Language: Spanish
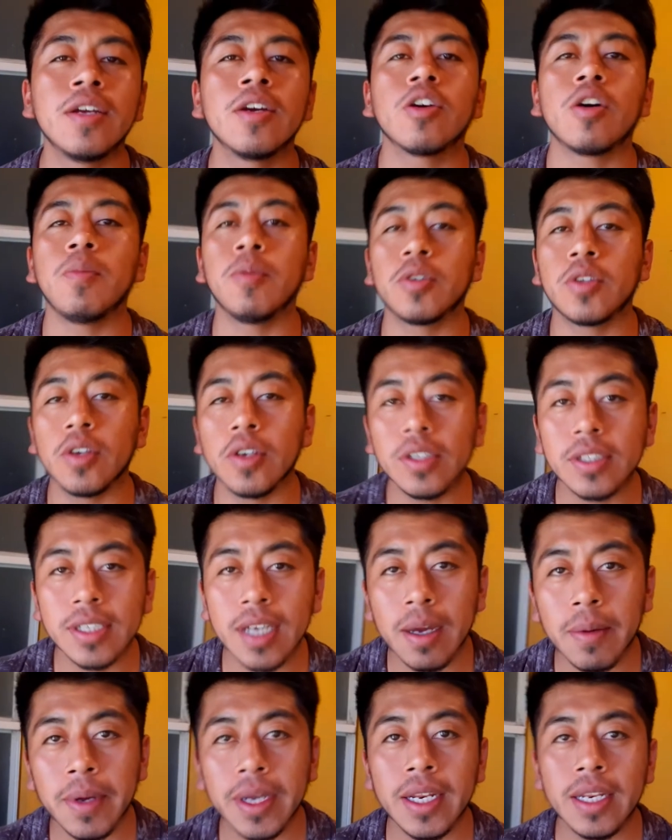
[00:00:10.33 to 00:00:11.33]
Como todos
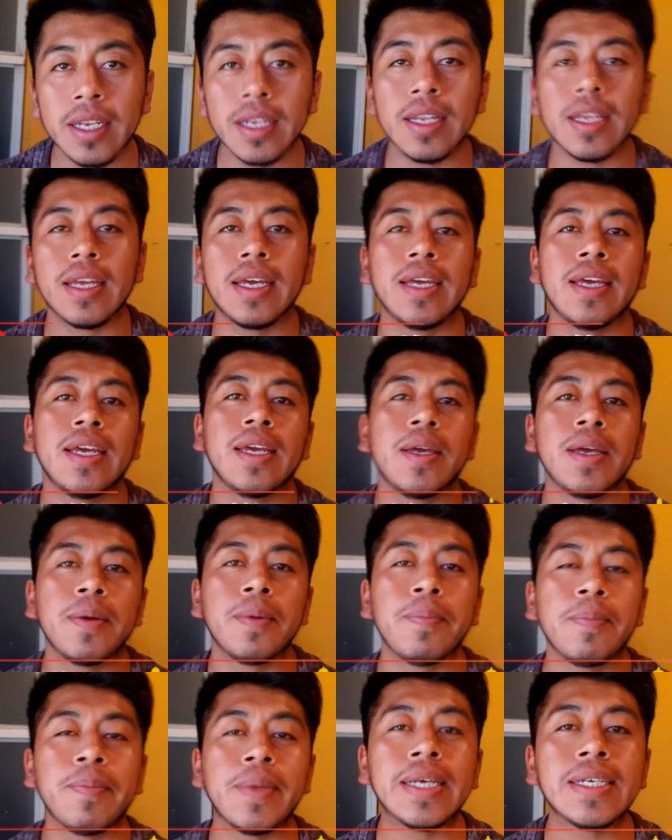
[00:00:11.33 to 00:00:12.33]
saben, eh,
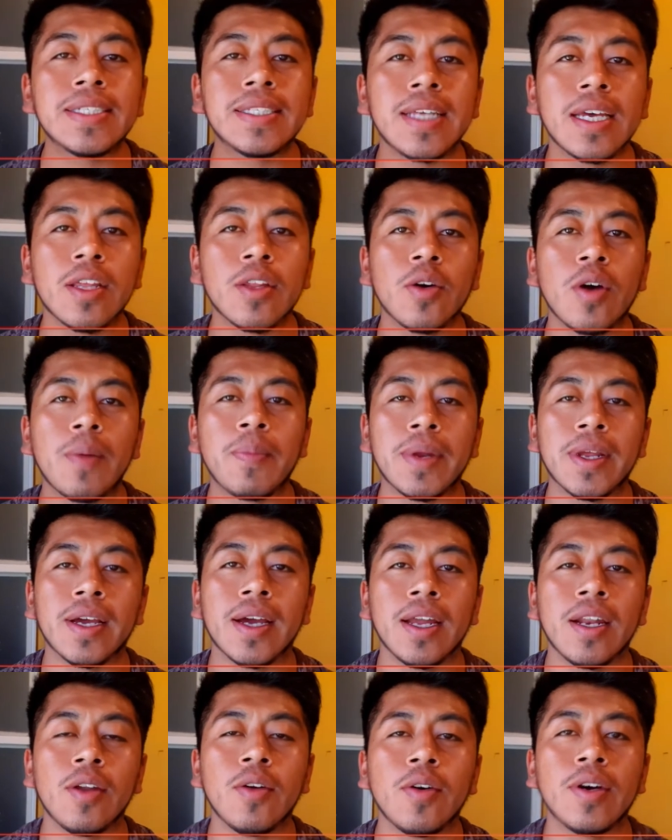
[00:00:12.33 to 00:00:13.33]
me he estado
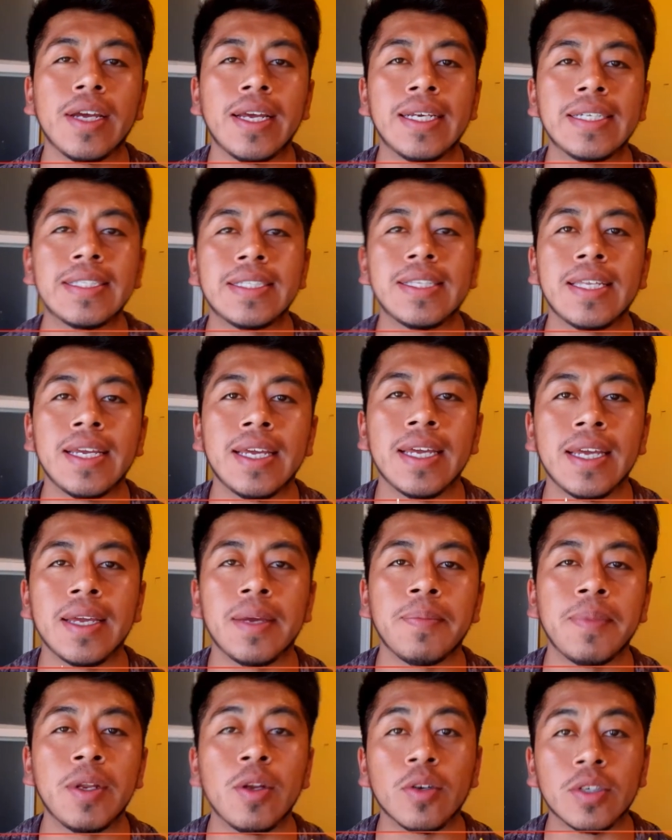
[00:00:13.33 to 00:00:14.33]
aplicando este
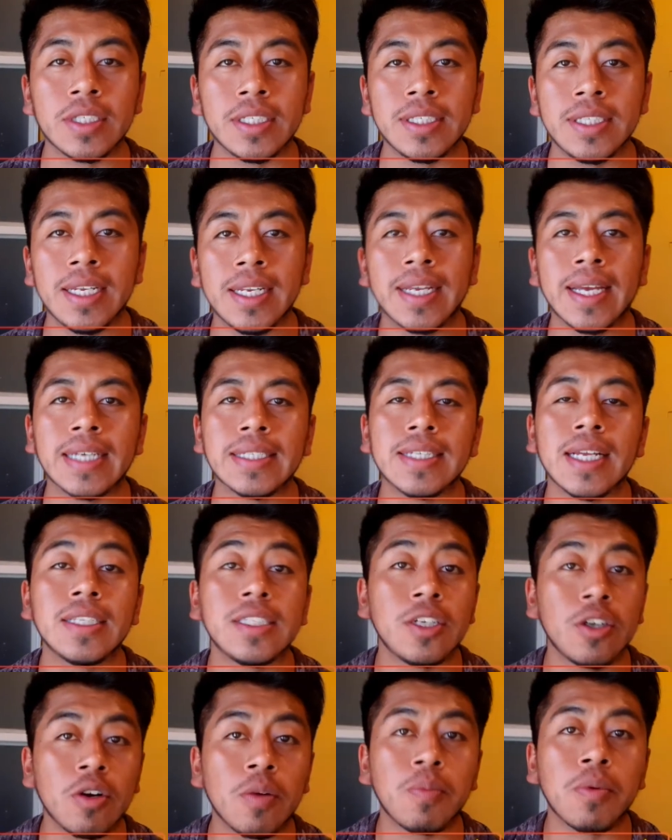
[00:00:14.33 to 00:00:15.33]
minoxidil que es al
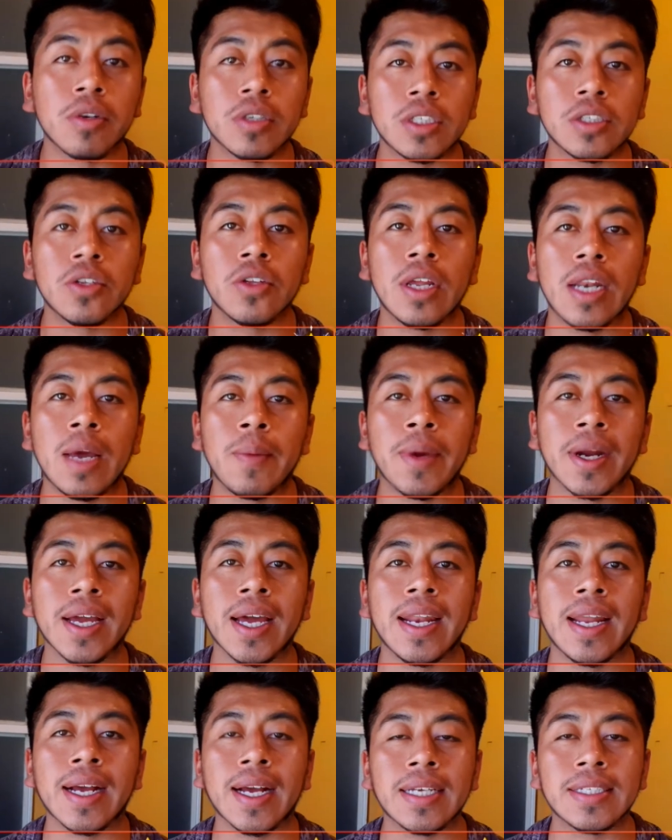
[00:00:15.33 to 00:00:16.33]
5% de la marca
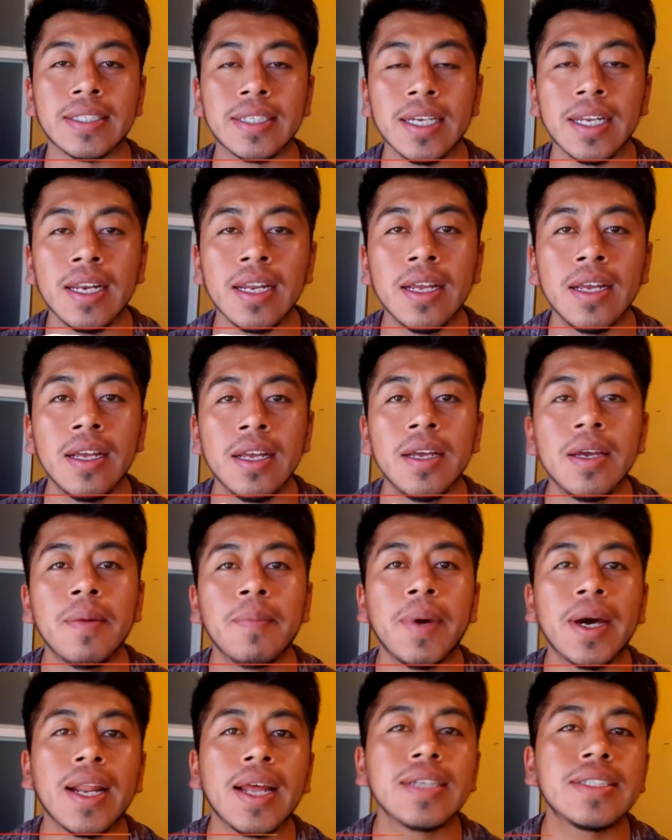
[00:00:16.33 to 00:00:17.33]
Nacastel
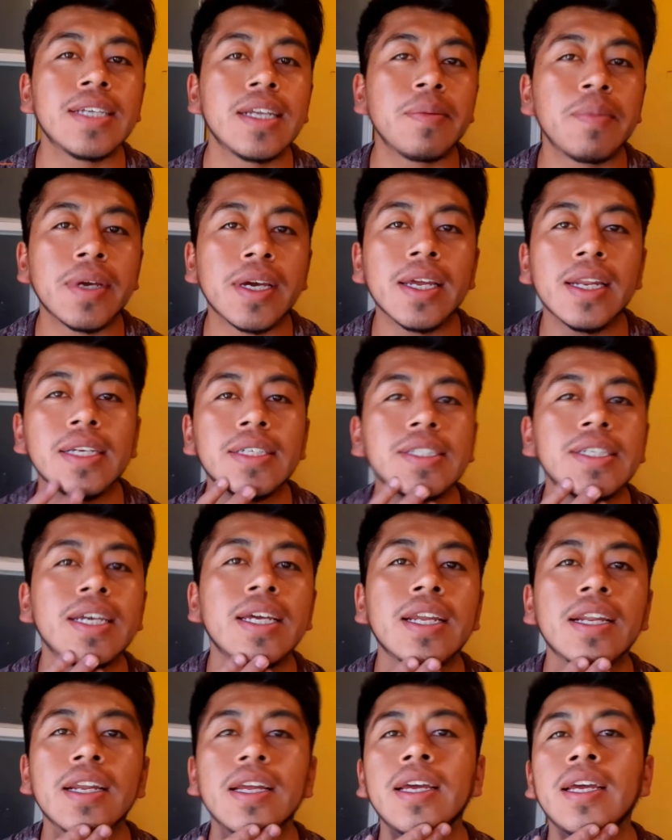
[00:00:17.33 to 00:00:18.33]
para hacerme
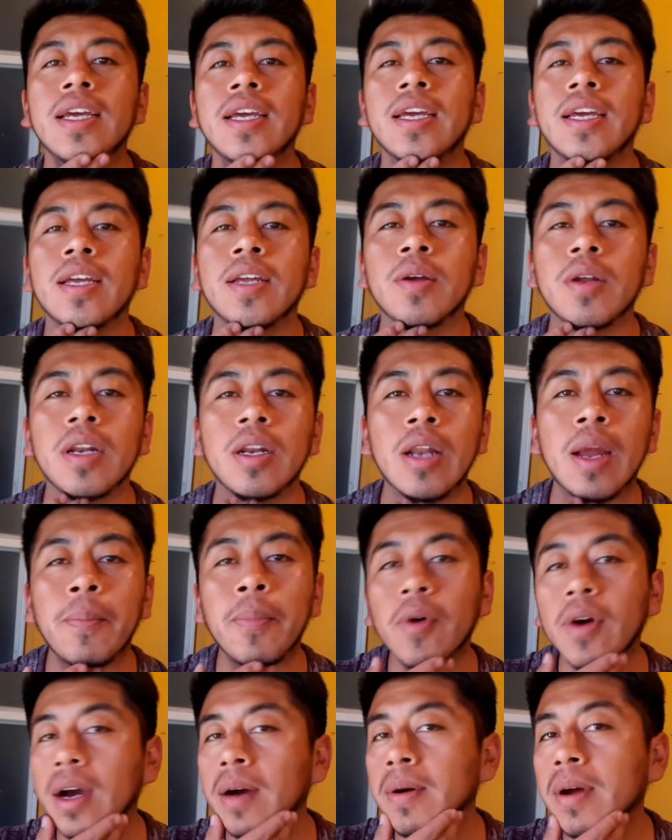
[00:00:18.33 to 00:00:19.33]
crecer eh, la
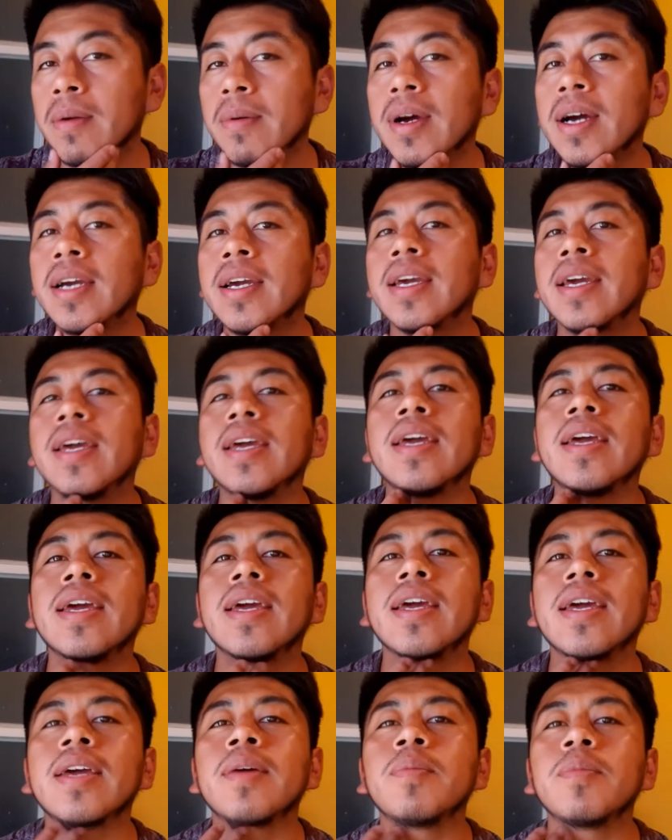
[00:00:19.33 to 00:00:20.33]
poca barba
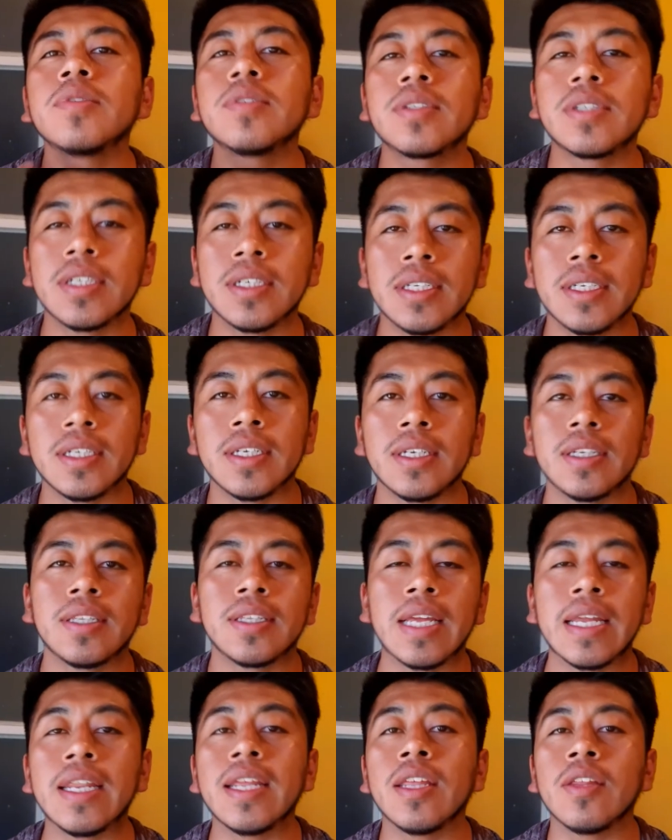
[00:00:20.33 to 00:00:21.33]
que hemos eh,
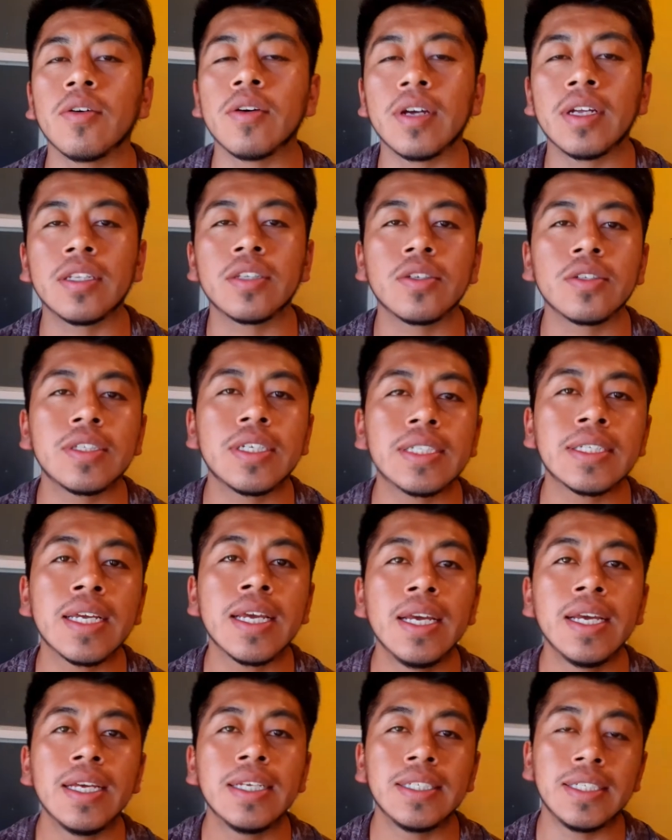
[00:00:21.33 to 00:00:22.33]
tenido. Entonces,
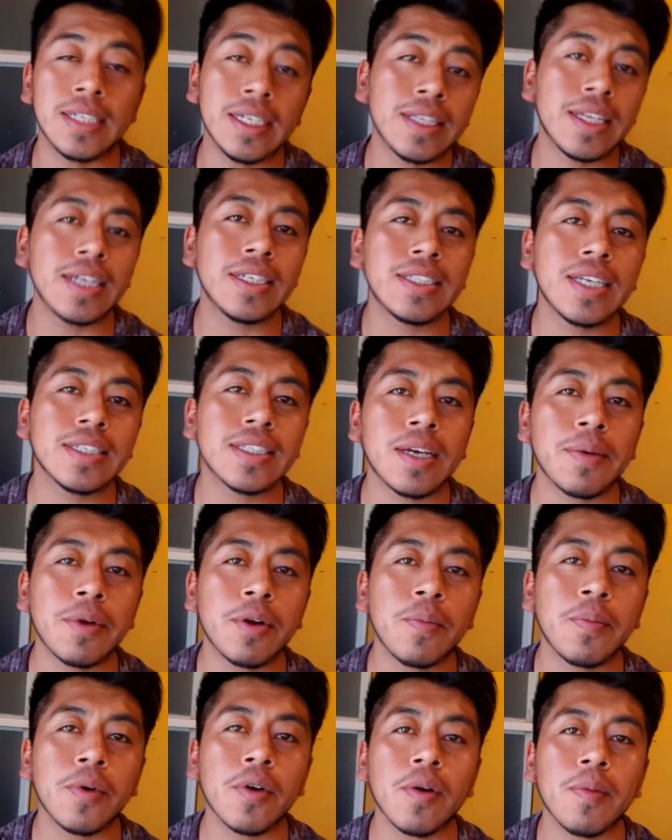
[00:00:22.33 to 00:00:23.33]
si te interesa saber
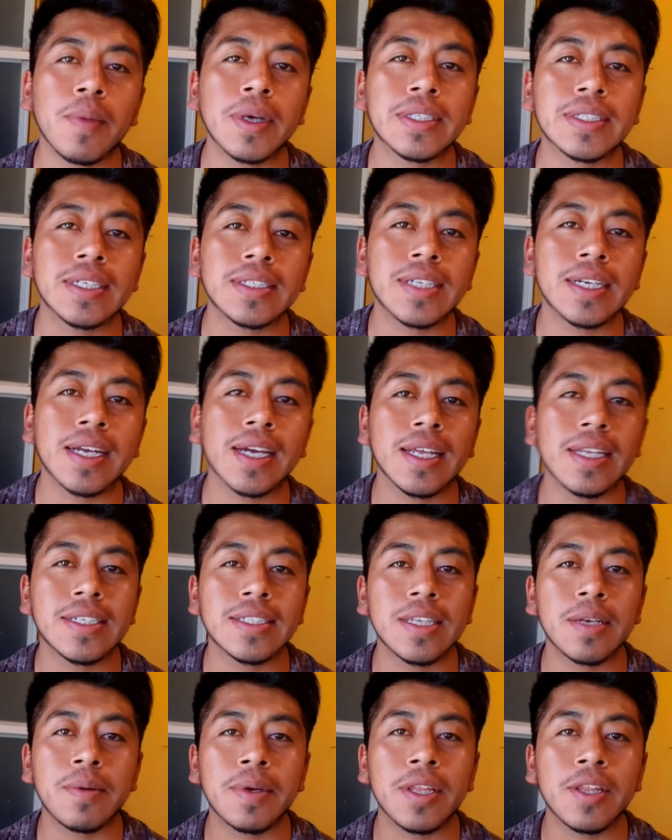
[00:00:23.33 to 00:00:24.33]
un poco más acerca de
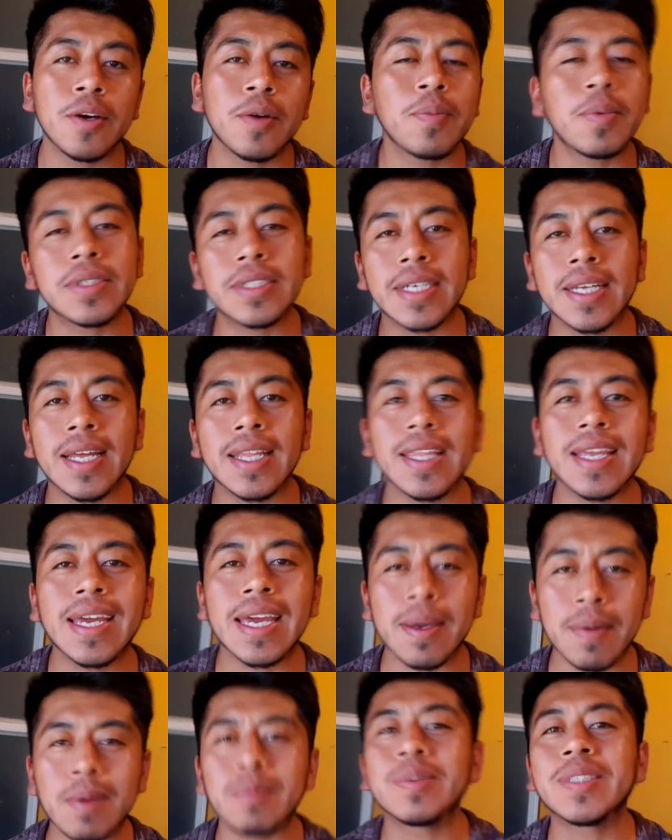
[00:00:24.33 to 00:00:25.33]
este video, pues quédate
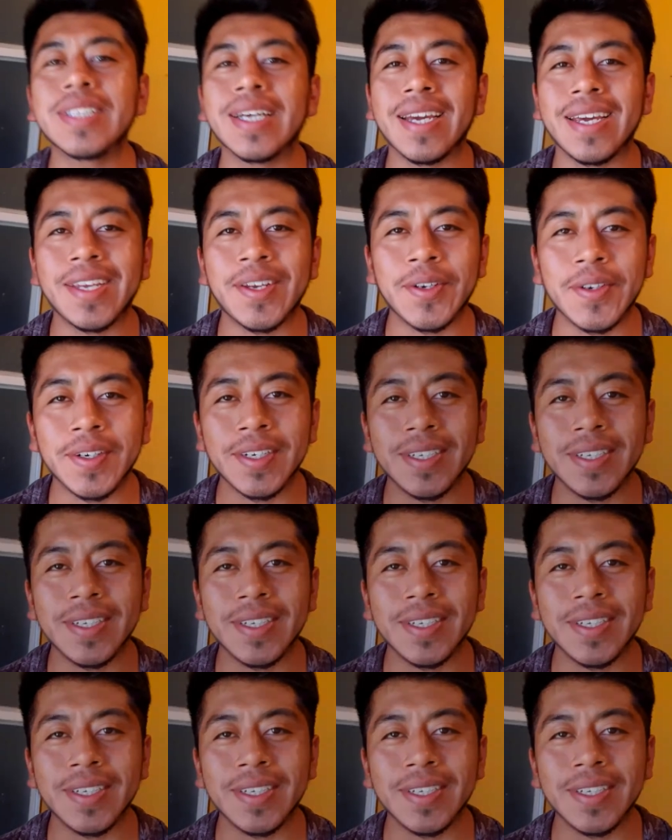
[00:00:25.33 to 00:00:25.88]
que vamos a ello.